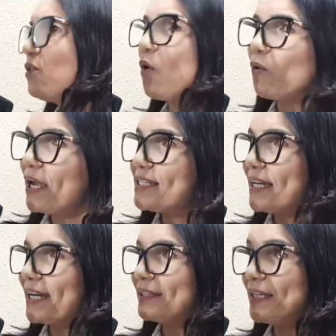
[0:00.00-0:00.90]
em qualquer
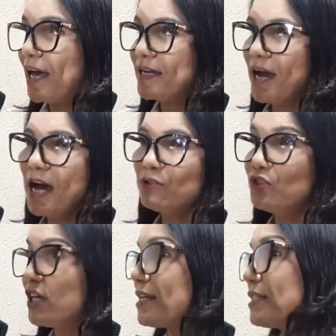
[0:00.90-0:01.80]
secretariado ou
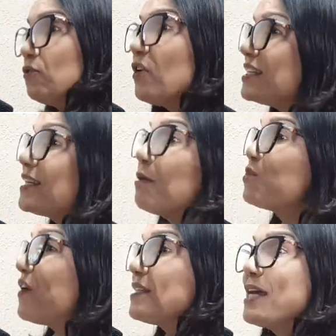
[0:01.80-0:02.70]
direção, nós iremos
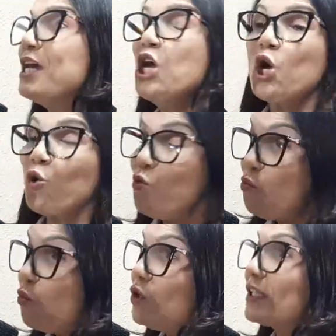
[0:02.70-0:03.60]
fazer com
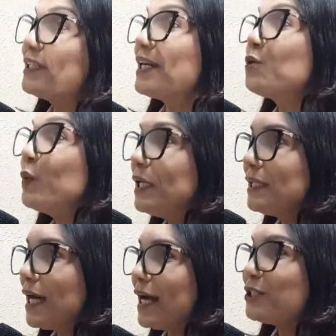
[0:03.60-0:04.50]
muita
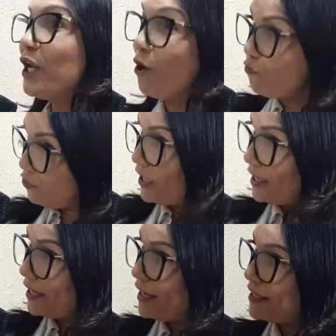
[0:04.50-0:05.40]
tranquilidade. Eu fui
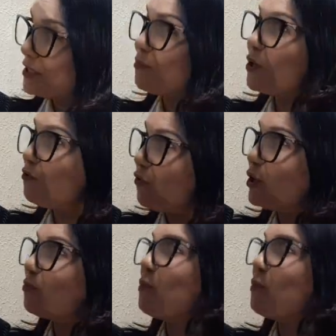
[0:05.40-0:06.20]
eleita pelo voto